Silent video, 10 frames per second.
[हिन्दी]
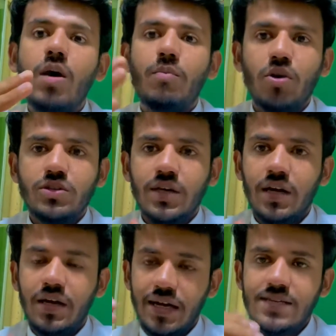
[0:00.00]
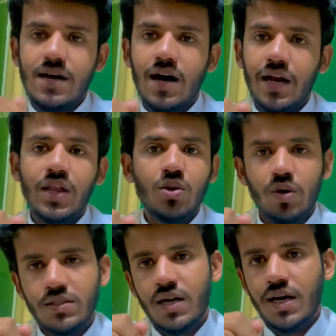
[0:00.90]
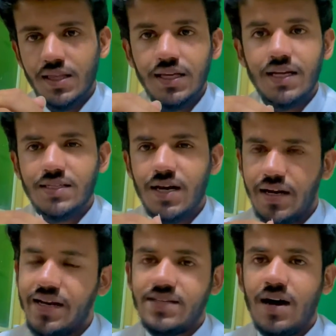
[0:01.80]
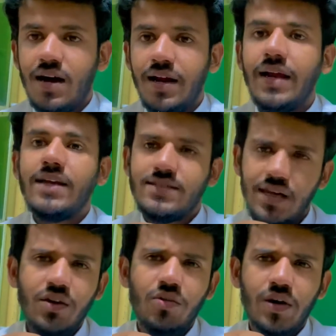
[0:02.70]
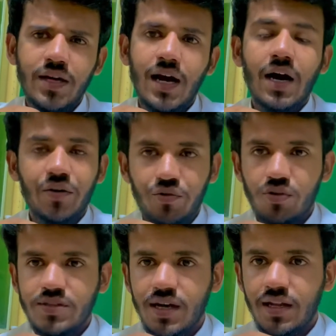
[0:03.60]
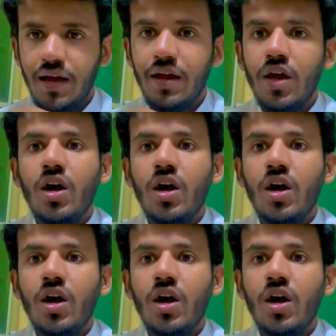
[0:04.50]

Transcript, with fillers: बहुत सारे केस आ रहे हैं दो हज़ार तीन हज़ार केस आ रहे हैं लेकिन सही हो रहे हैं यहाँ कंट्रोल ज़्यादा है